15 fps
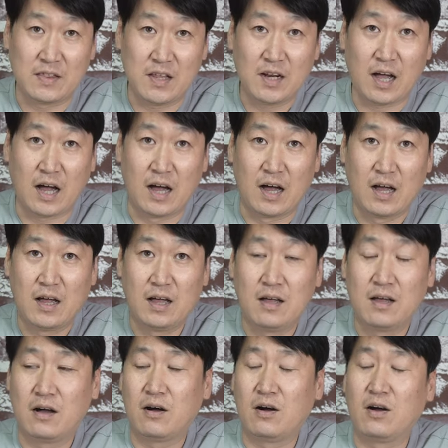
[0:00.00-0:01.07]
안 될까?
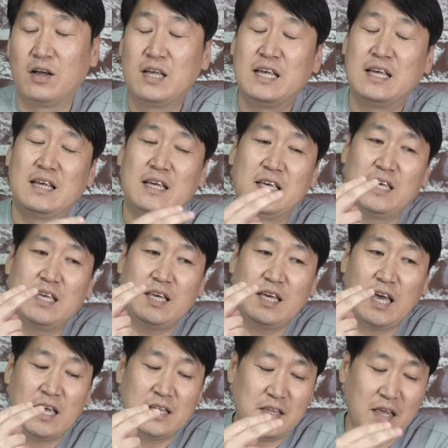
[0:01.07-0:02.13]
어,
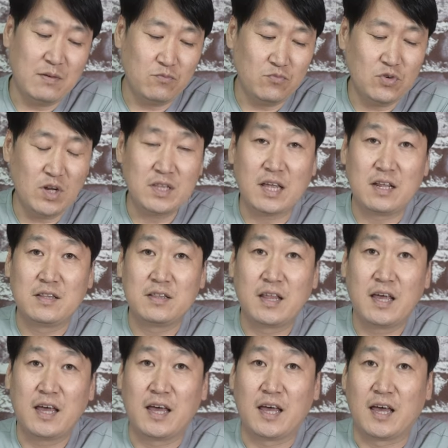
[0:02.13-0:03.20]
이게 생분해
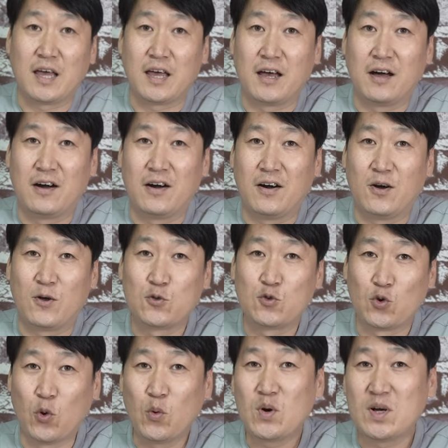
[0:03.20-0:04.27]
되는데 어,
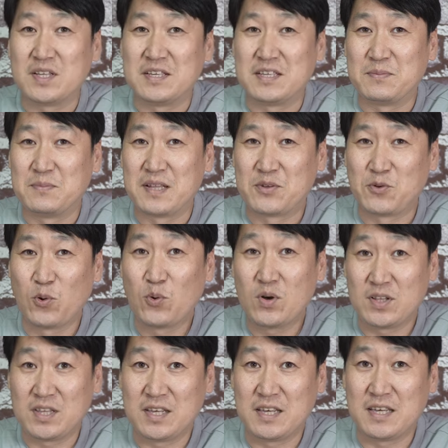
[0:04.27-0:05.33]
조건이 있습니다.
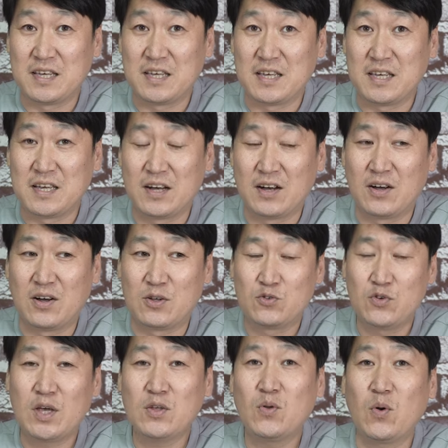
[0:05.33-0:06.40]
조건이 어,
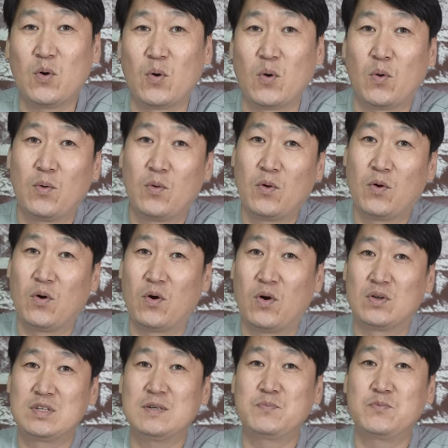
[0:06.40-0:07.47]
최소
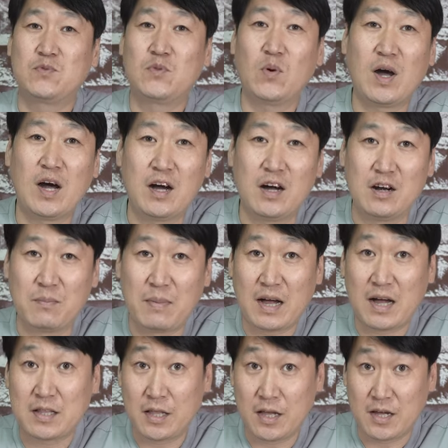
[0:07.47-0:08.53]
어, 습도가
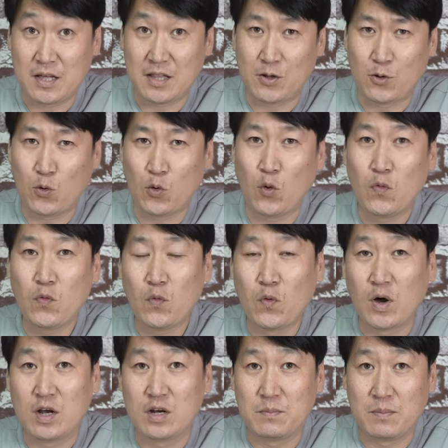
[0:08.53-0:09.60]
얼마가 돼야 되고
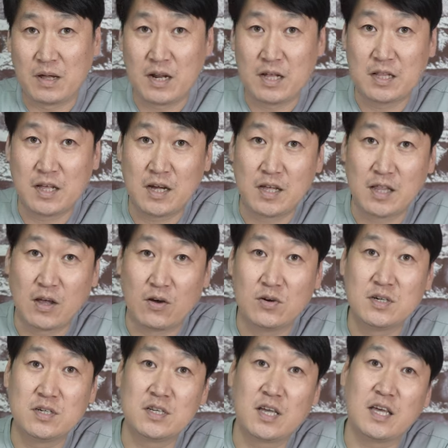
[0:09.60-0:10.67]
온도가 얼마나 돼야 되고
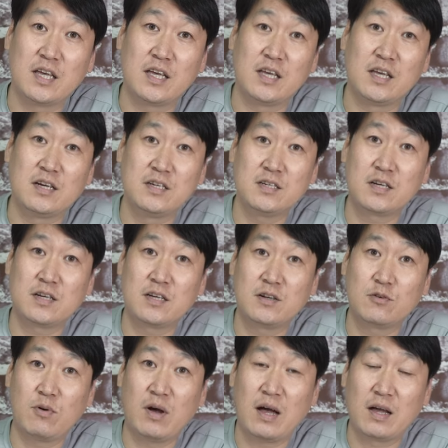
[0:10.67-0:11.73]
흙이
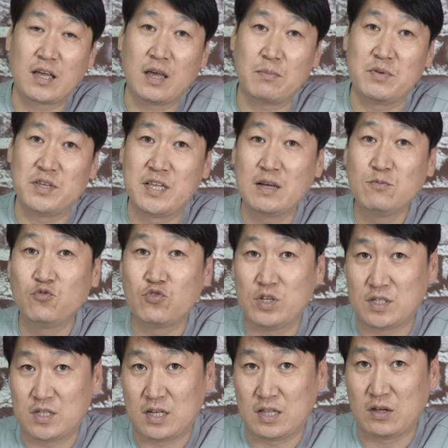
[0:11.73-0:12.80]
흙과 함께 미생물이
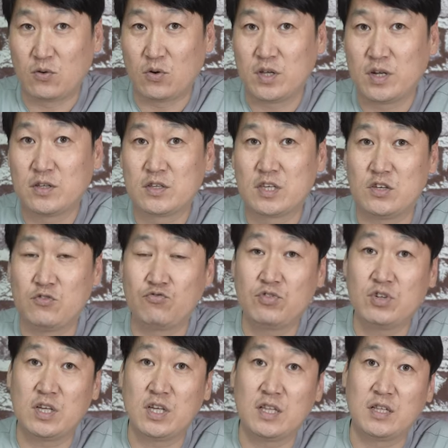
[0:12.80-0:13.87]
있어야 되고 이런
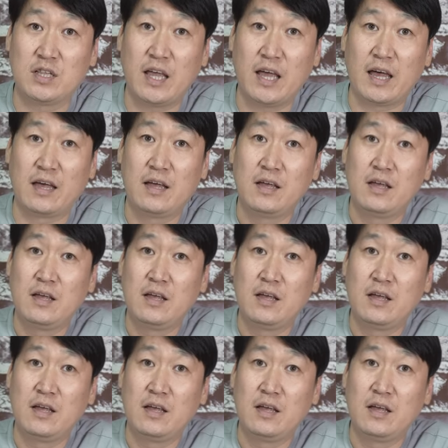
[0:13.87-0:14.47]
기준들이 있는데